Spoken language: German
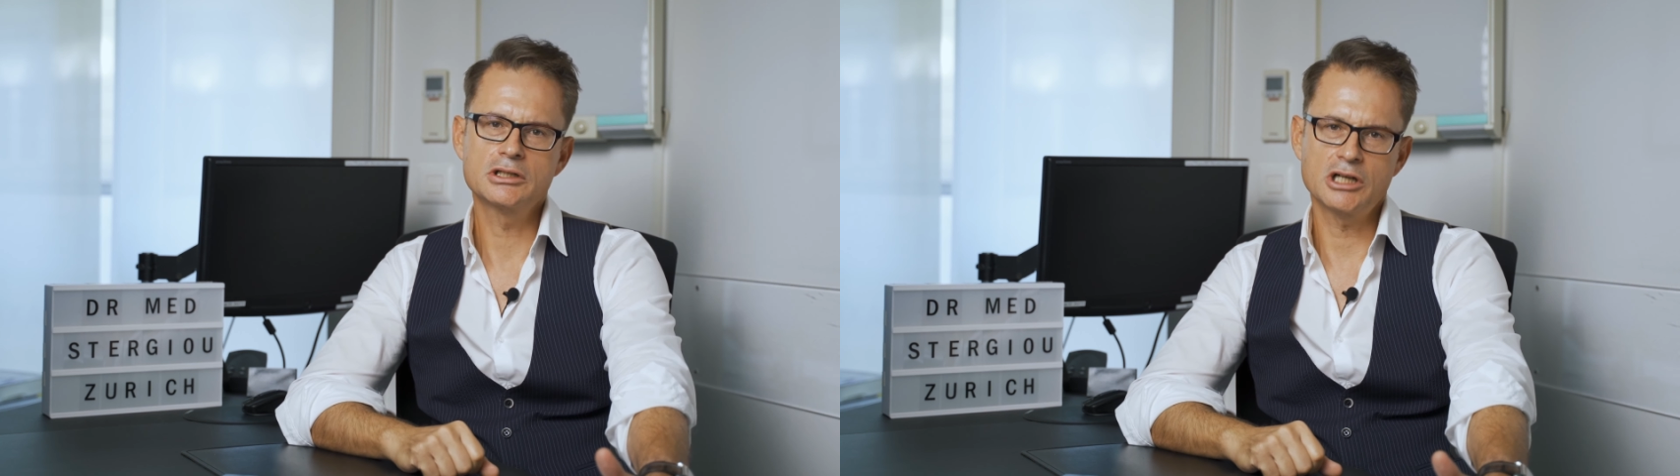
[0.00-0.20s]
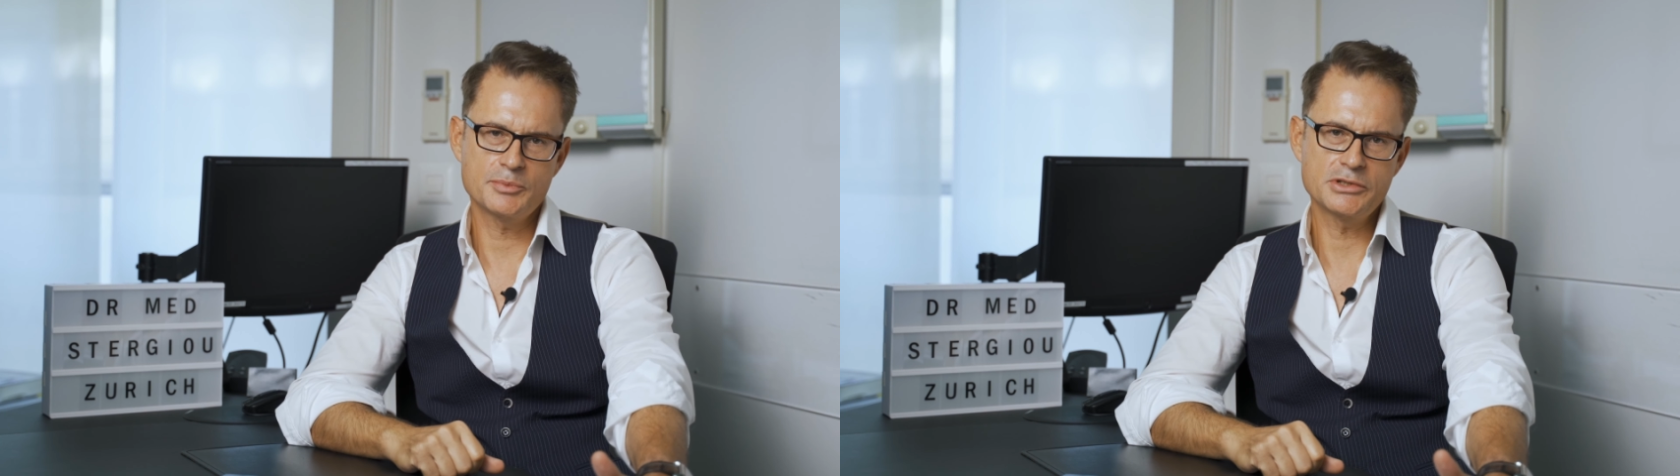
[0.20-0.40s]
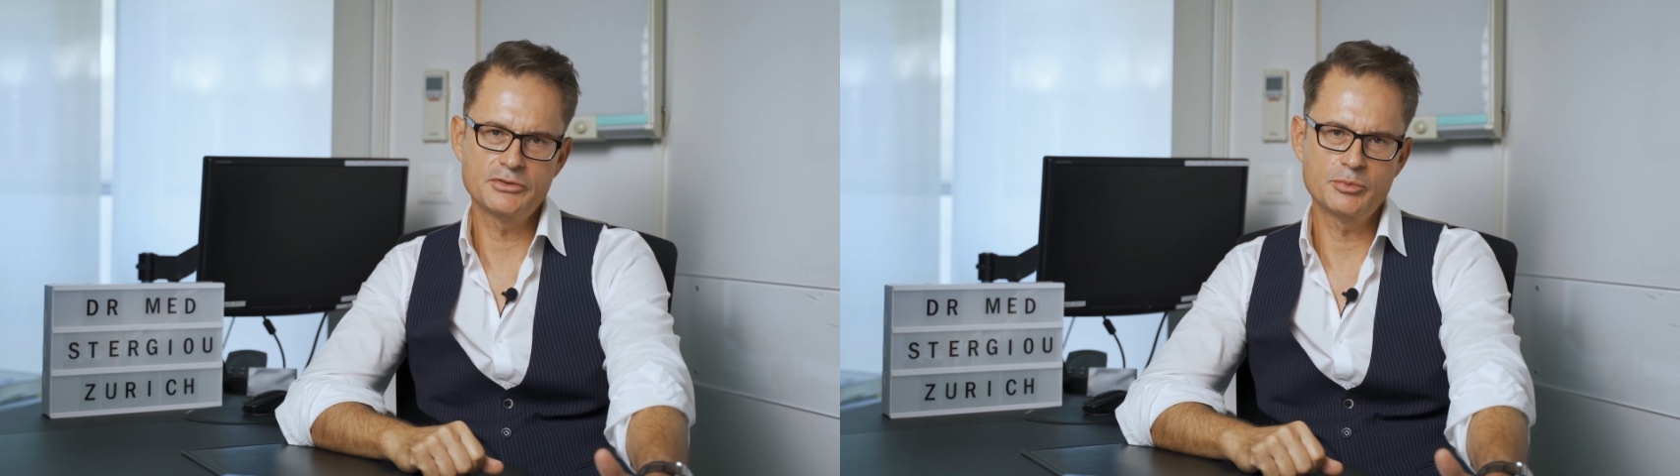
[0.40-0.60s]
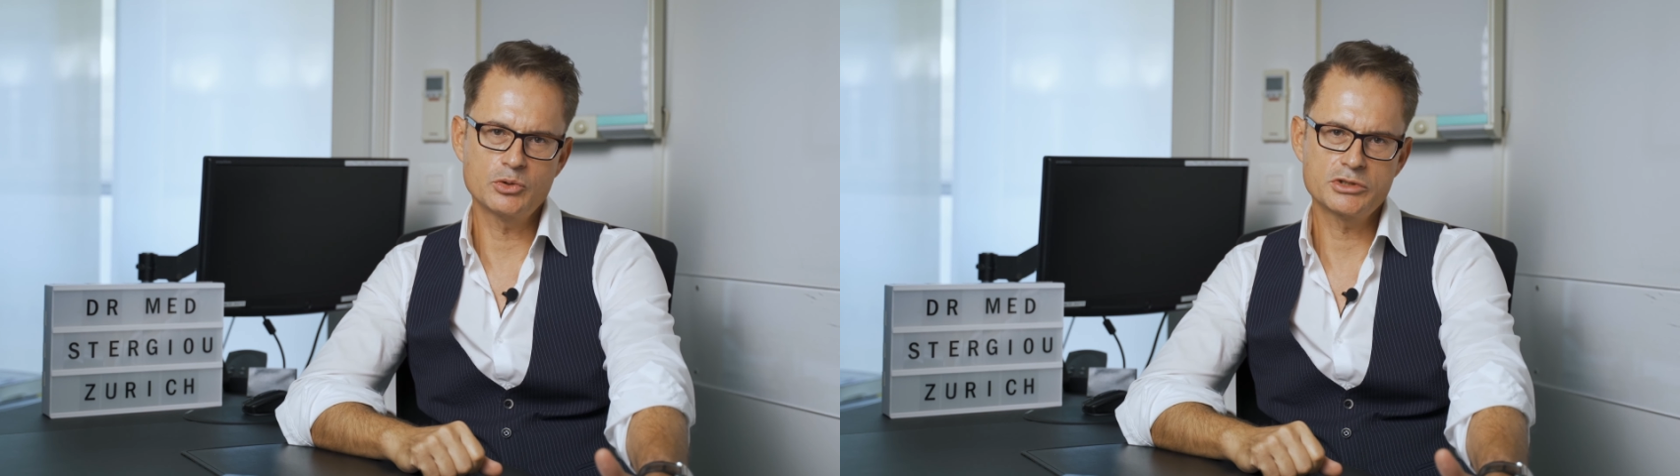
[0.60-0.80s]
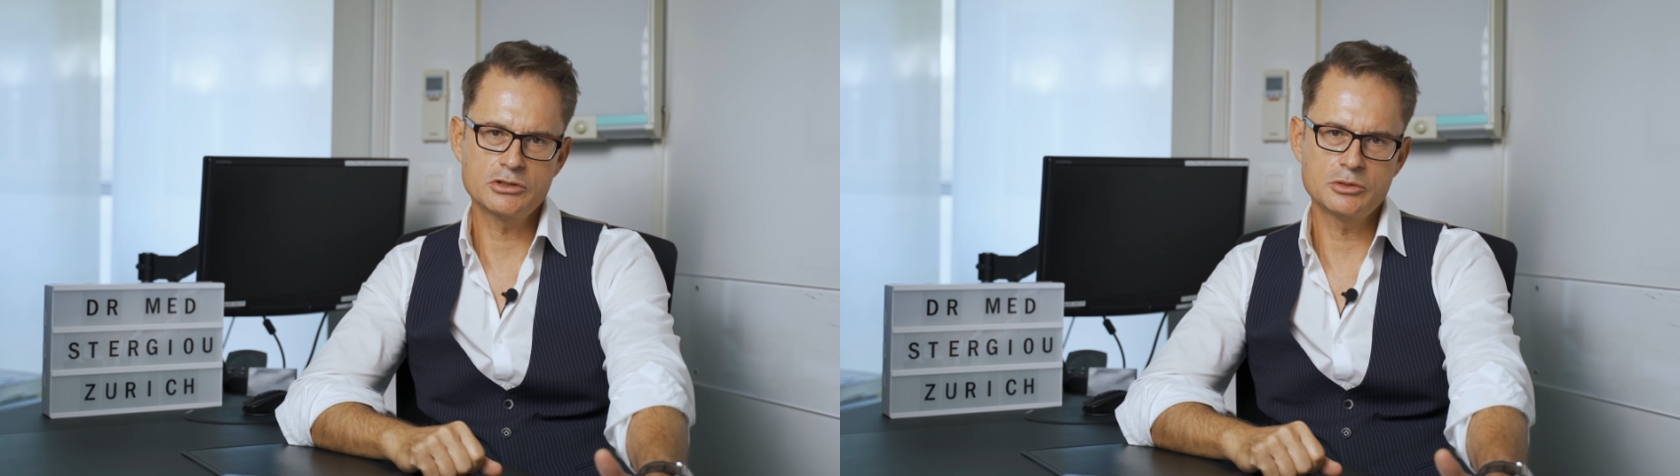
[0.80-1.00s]

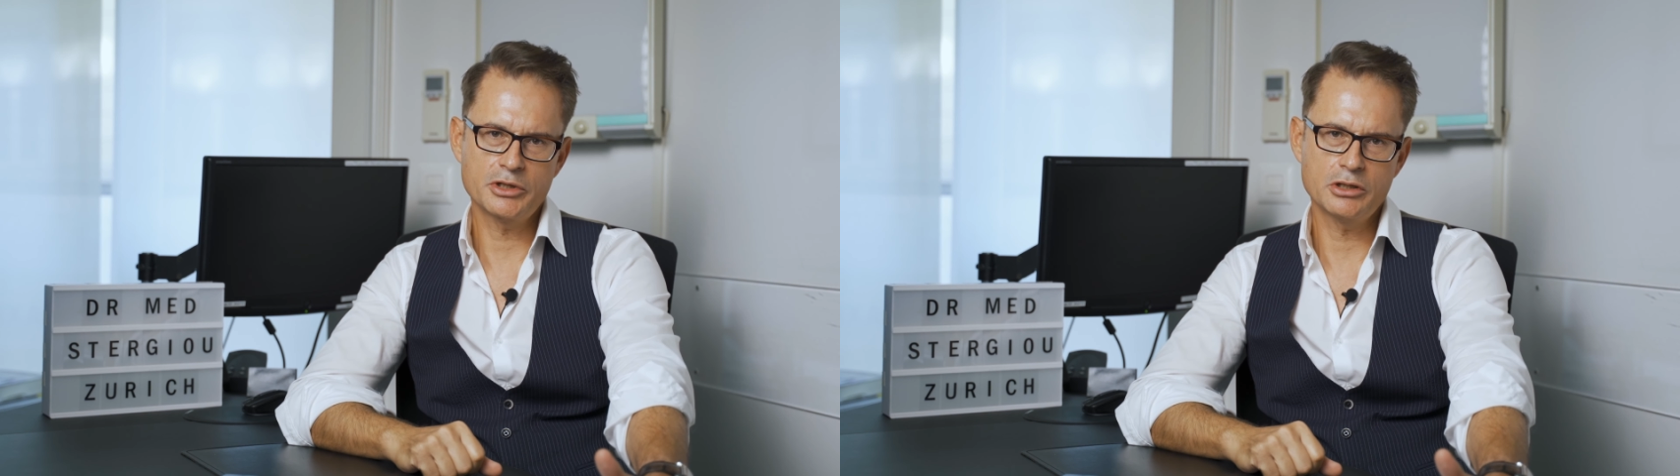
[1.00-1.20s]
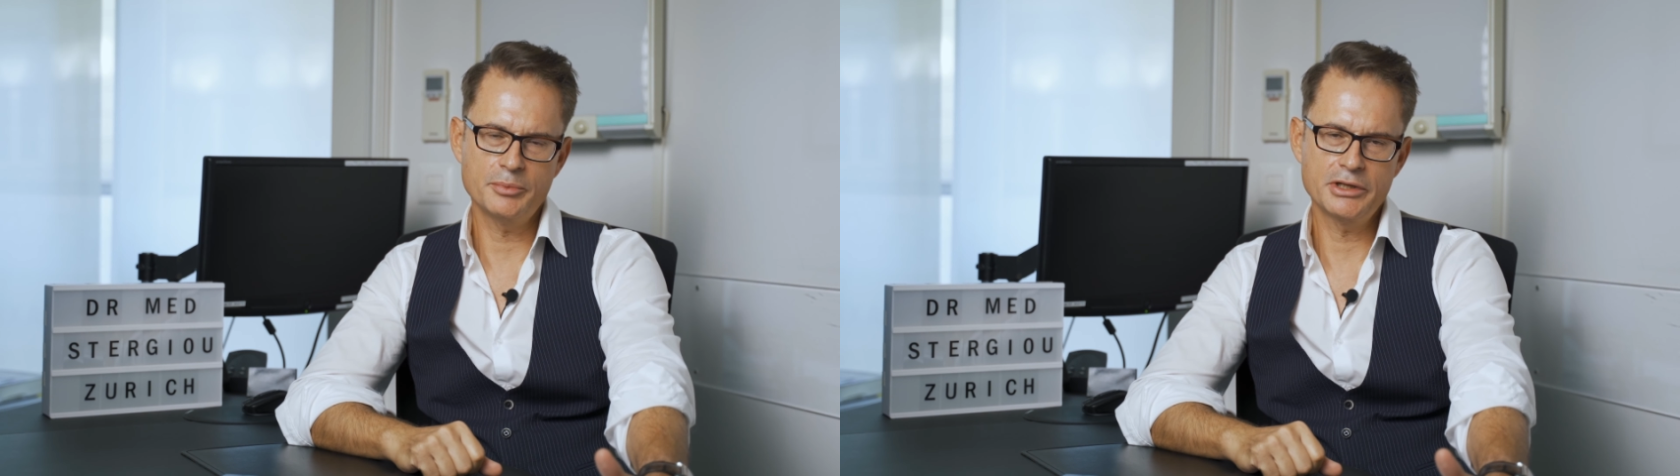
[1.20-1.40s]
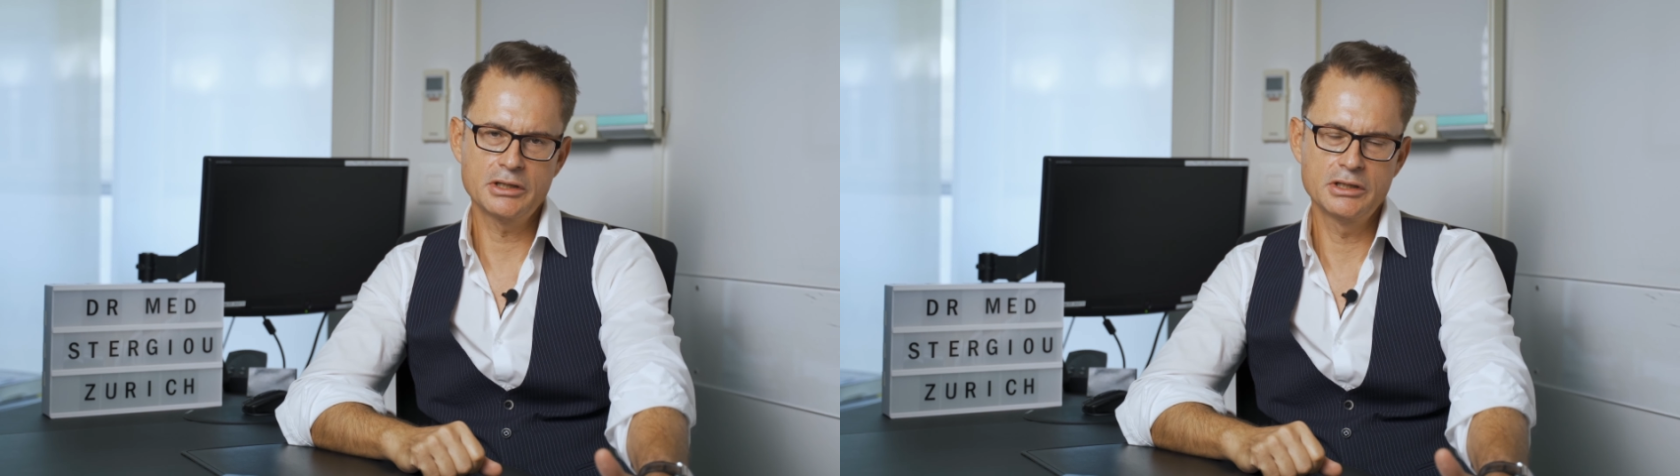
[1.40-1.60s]
Kapselfibrose zu bekommen.